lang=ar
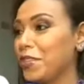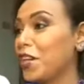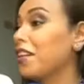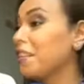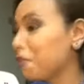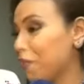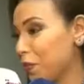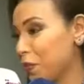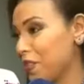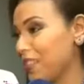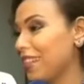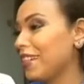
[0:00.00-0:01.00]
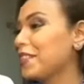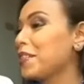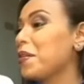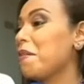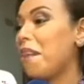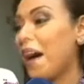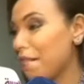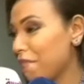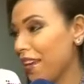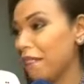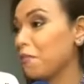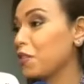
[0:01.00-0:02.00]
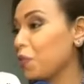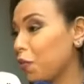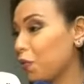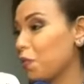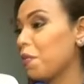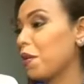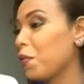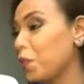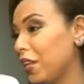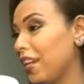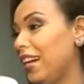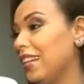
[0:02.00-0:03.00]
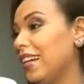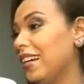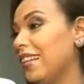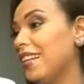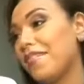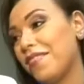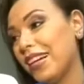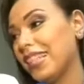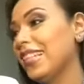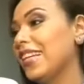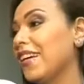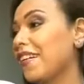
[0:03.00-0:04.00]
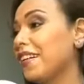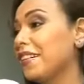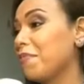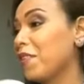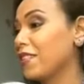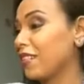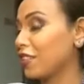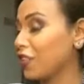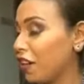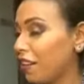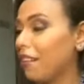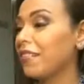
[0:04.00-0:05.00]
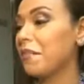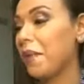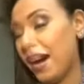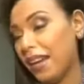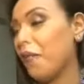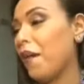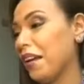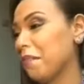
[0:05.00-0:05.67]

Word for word: شرط بفلوس سواء بعمل بشغله بمجهود ان احنا نرفع تاني رايه مصر ان شاء الله تبقى اعلى